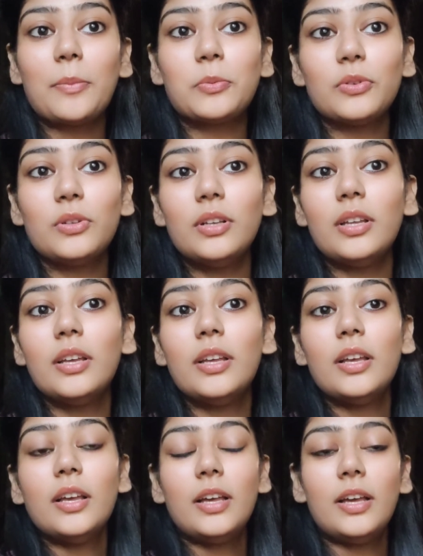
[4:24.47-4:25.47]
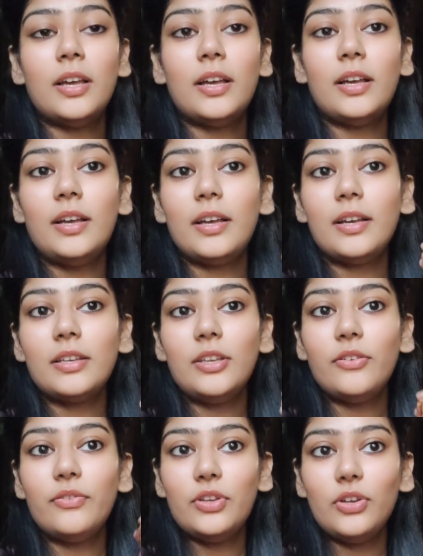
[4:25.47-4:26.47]
कैप्सूल
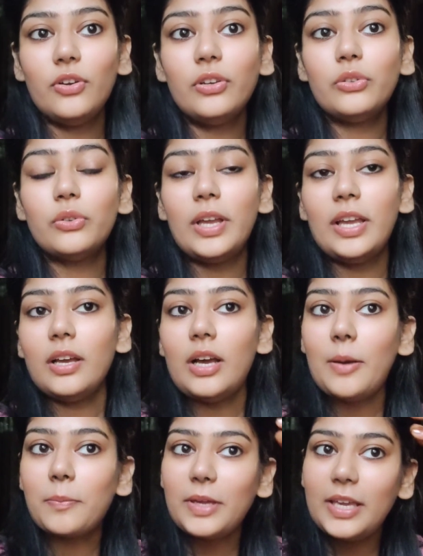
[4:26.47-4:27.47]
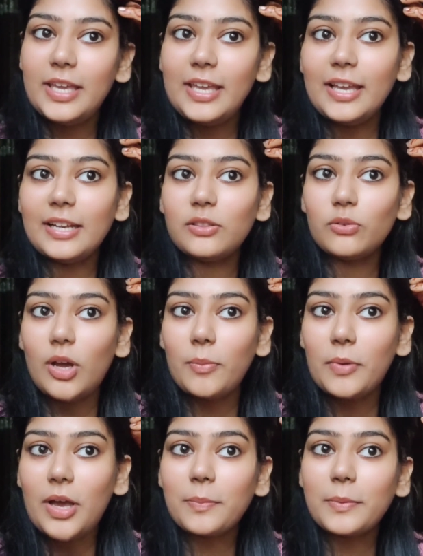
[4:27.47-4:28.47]
ईवीओन जो है आपके हेयर तो
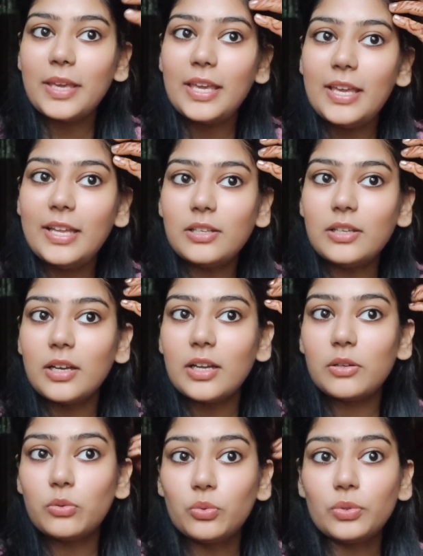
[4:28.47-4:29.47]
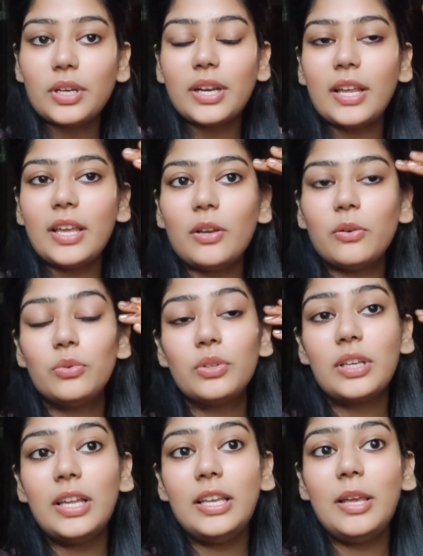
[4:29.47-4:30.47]
आप आपके हेयर अगर टूट रहे हैं
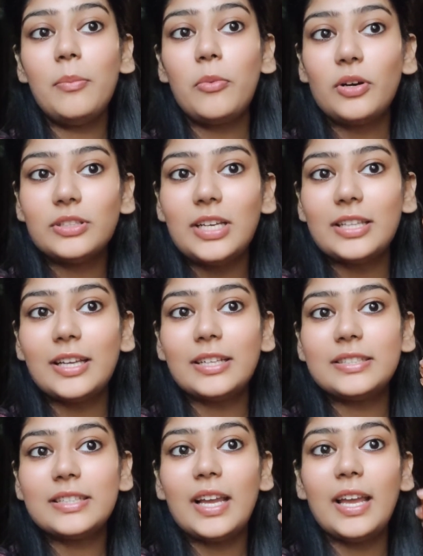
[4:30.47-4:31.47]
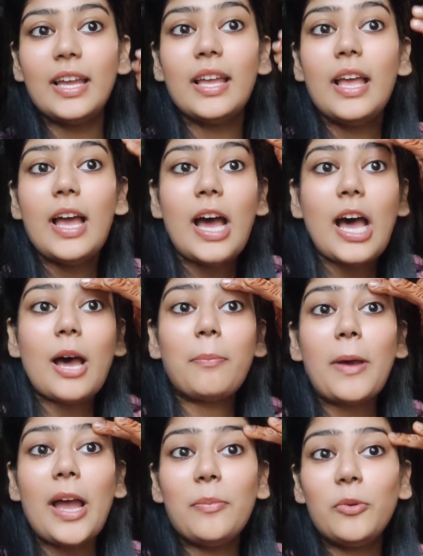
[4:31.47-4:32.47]
उनके लिए बहुत ज़्यादा अच्छा है आप
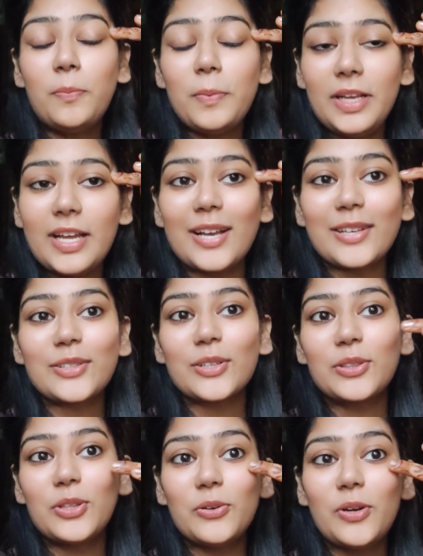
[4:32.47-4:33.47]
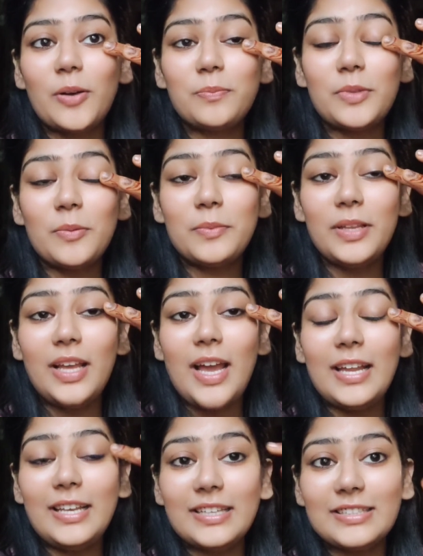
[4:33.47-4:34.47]
आईब्रो पे लगा सकते हो आप अपने
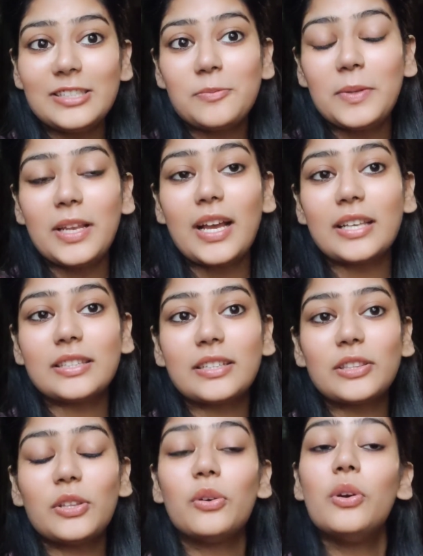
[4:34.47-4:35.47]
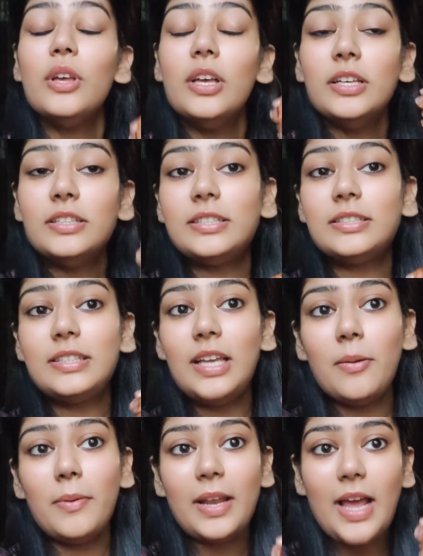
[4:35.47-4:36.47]
आई लेसेस पे लगा सकते हो जिससे
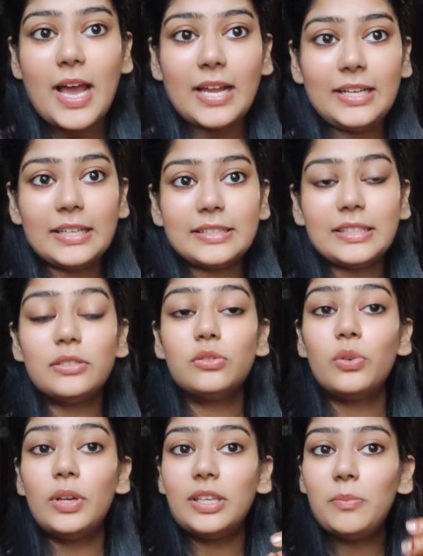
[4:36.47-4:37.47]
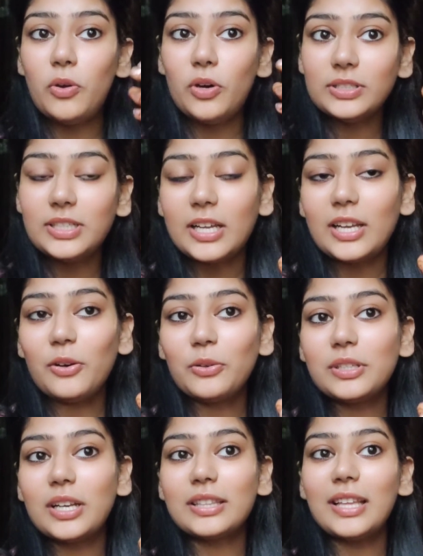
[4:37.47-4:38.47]
हमारा आई लेसेस जो है कि बहुत घना हो
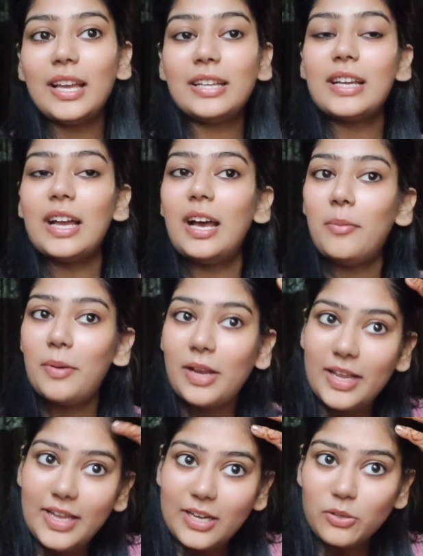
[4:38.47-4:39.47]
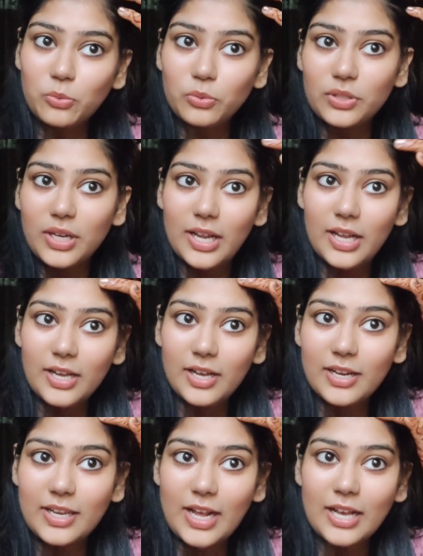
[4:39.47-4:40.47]
जाता है जहाँ हमारा हेयर टूट रहा है
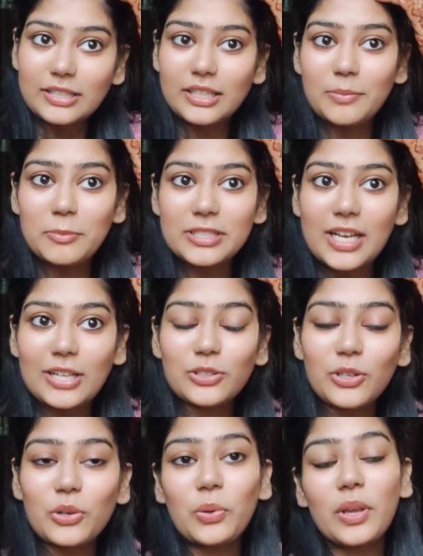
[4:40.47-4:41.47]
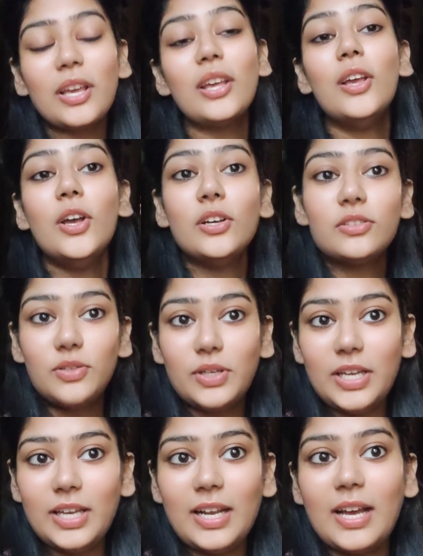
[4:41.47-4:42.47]
अगर यहाँ से मसाज करोगे तो
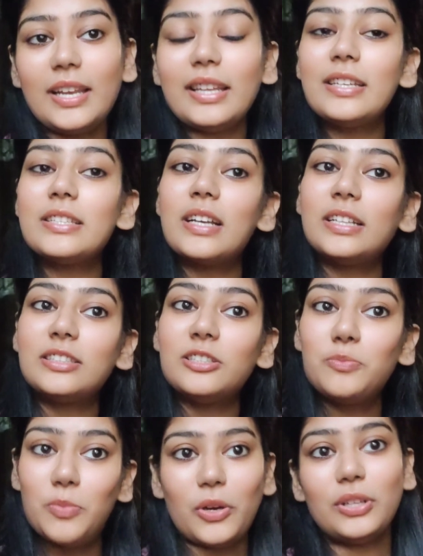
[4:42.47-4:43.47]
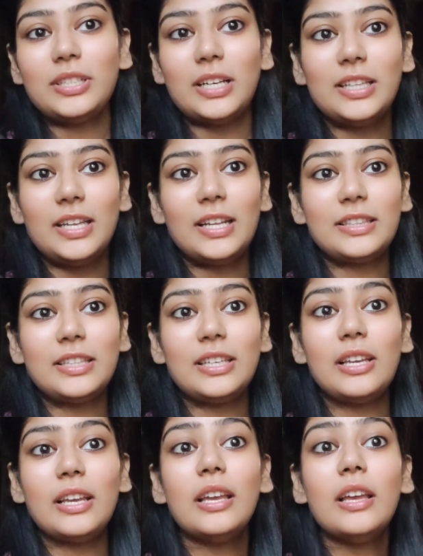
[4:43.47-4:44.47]
हेयर आने की चांसेस बहुत ज़्यादा रहती
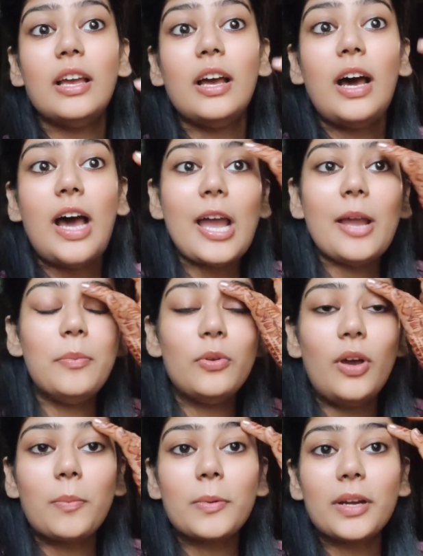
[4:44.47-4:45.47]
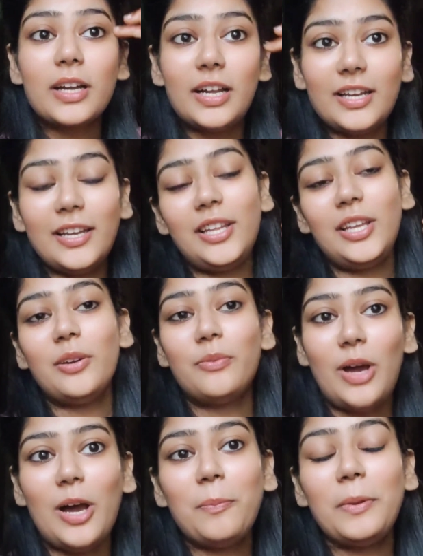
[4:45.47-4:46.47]
है आईब्रो आपका घना नहीं है
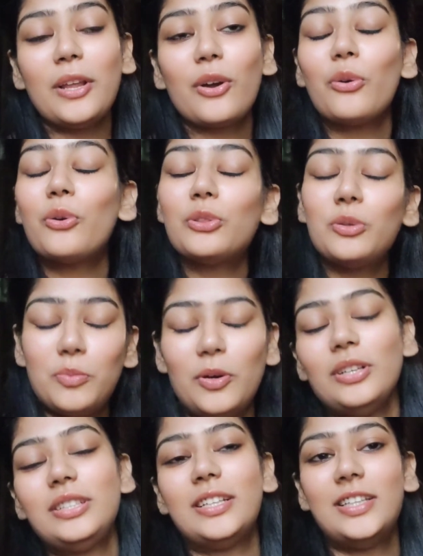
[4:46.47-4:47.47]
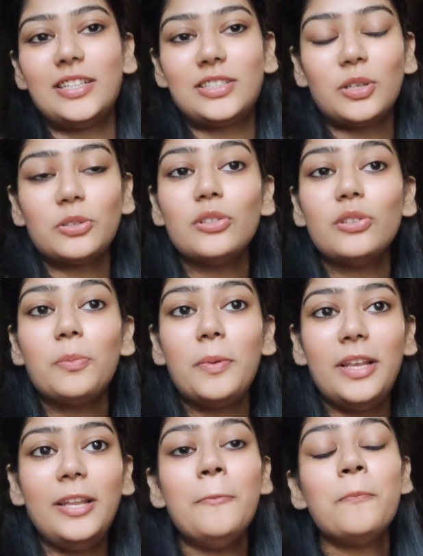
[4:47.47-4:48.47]
वहां पे लगाओगे तो बहुत ज़्यादा अच्छा होता है तो
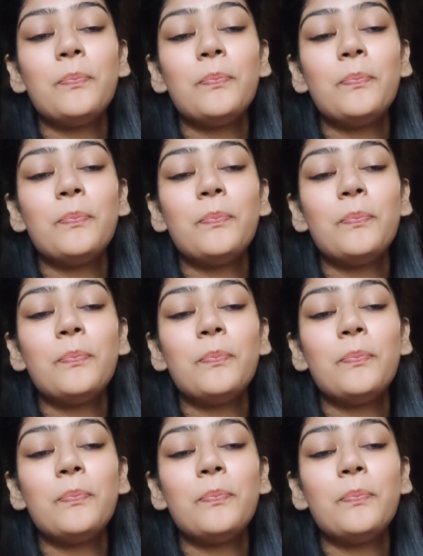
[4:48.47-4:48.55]
पहले